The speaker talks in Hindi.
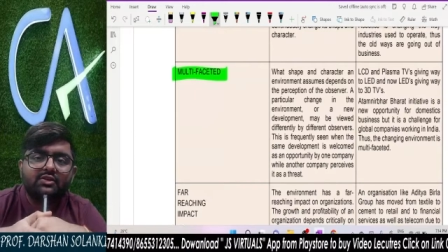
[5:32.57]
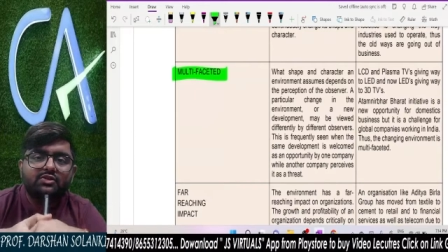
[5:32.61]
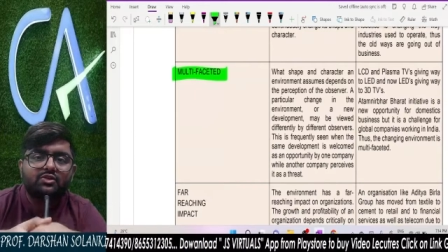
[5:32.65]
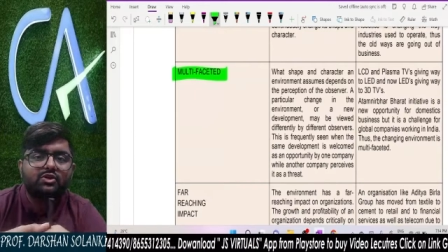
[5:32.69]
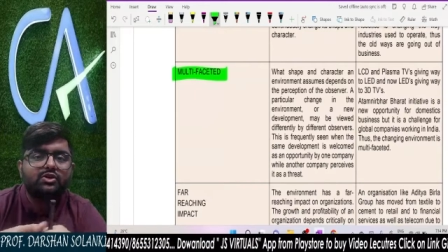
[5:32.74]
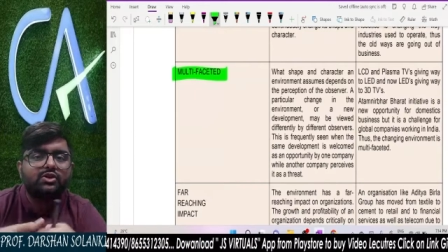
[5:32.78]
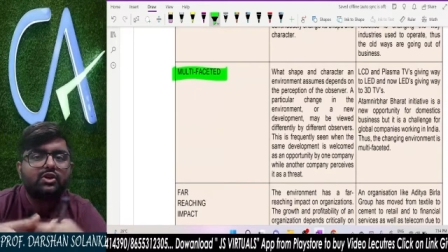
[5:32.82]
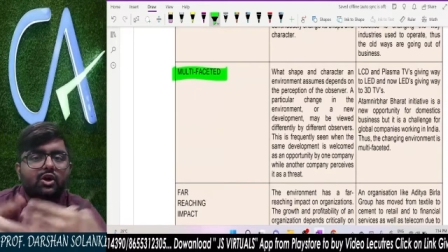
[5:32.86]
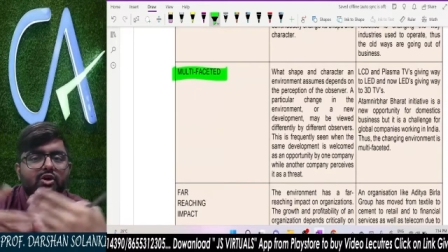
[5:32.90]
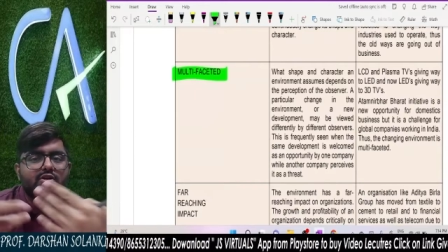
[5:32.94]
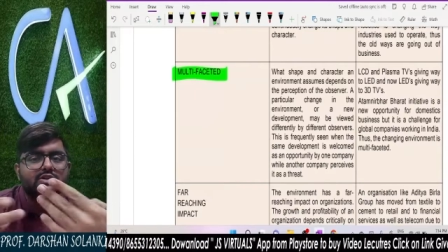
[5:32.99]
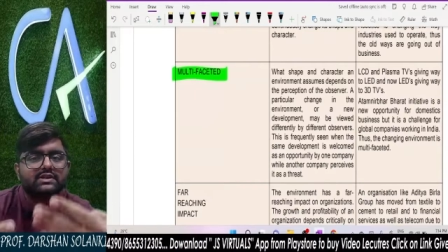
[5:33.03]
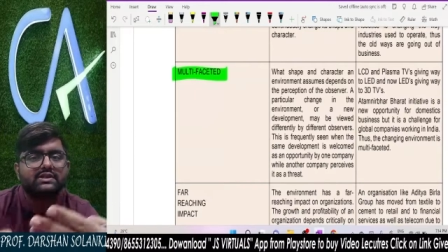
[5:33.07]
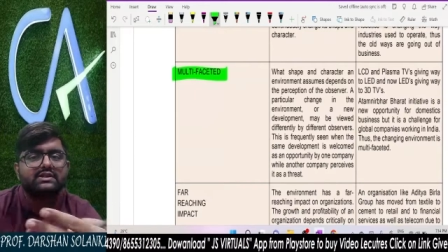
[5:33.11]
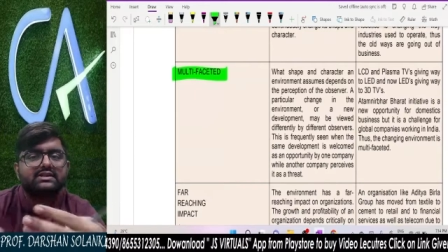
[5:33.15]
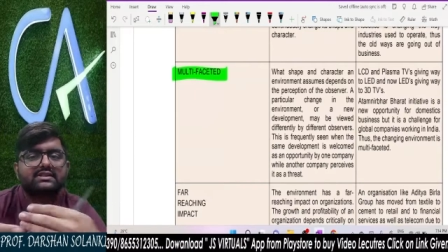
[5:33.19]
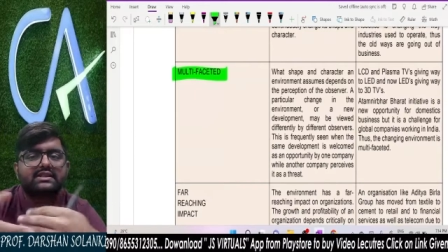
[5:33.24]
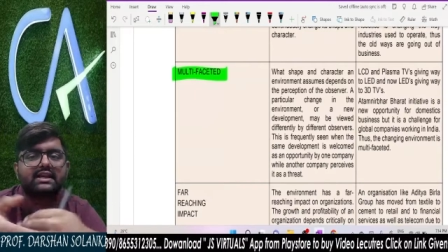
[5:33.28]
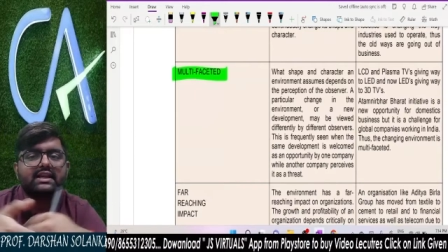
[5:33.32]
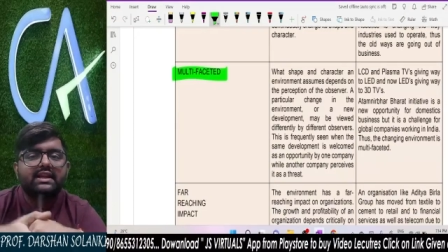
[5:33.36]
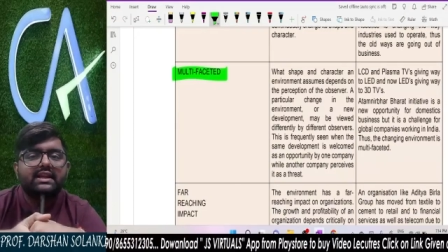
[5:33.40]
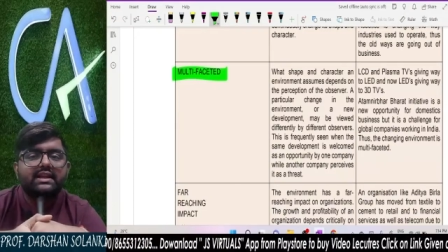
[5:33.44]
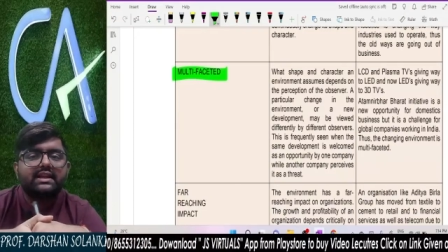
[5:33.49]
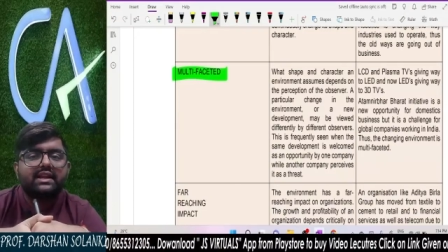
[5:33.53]
तो डॉक्टर्स
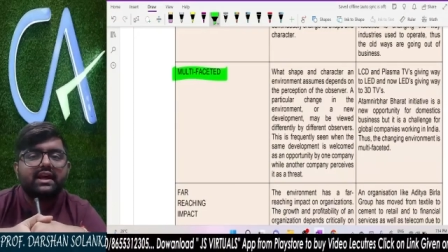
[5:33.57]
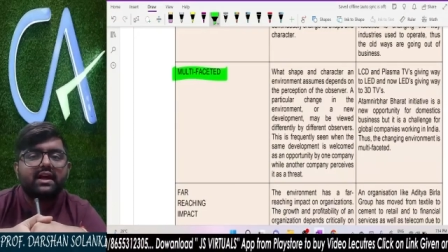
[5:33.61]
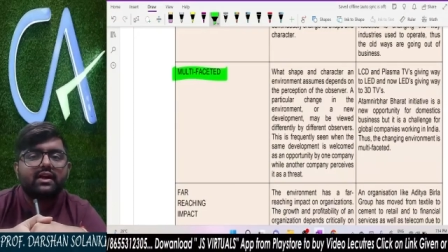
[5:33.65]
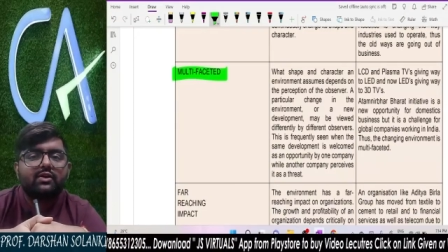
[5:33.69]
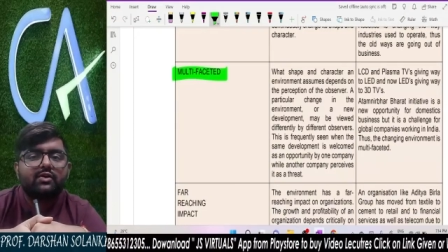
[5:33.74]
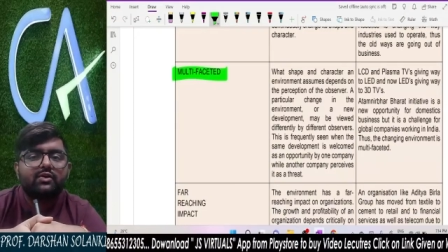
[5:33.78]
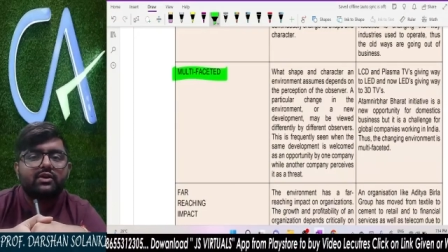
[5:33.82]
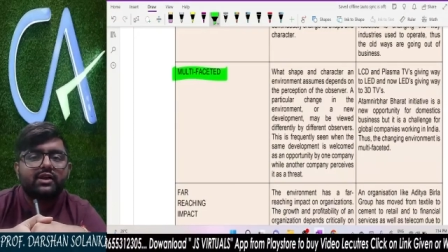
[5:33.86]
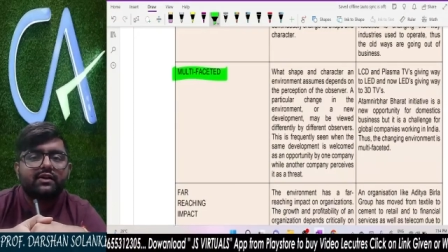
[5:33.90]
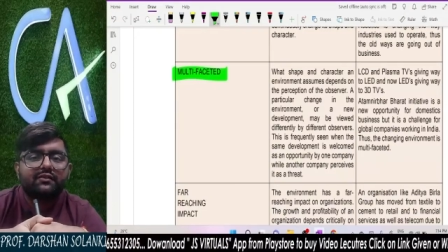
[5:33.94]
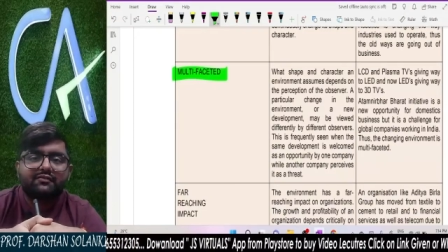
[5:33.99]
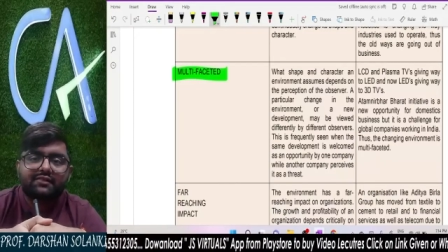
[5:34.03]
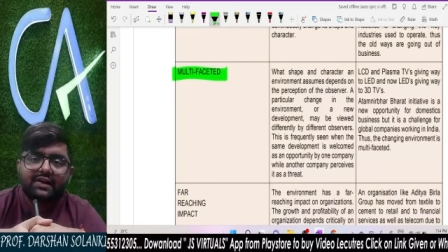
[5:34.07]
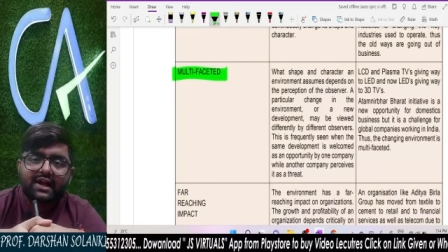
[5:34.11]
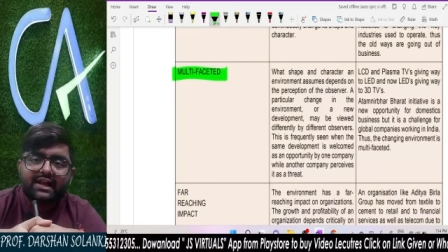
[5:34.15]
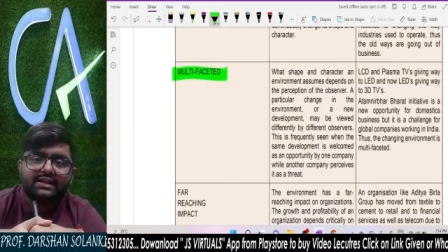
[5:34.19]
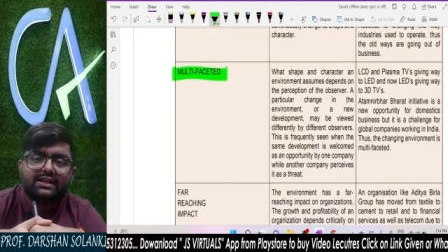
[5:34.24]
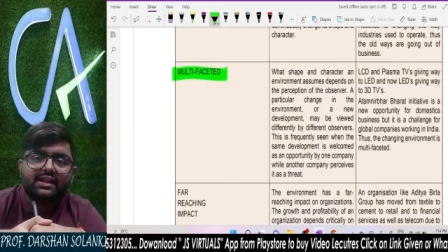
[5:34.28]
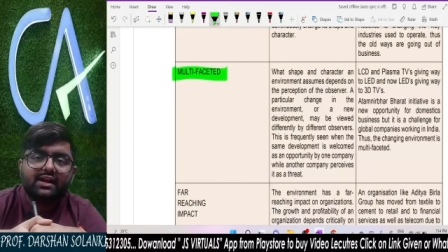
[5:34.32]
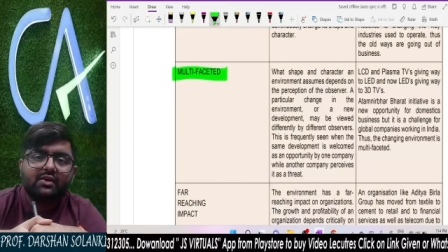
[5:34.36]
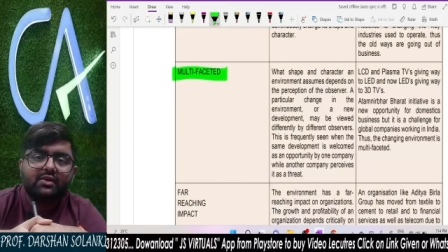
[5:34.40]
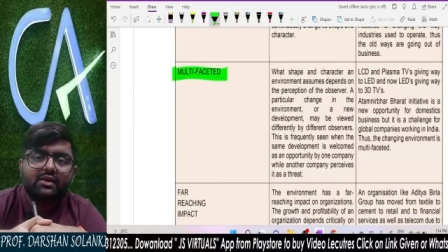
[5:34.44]
के लिए क्या हो गया फायदा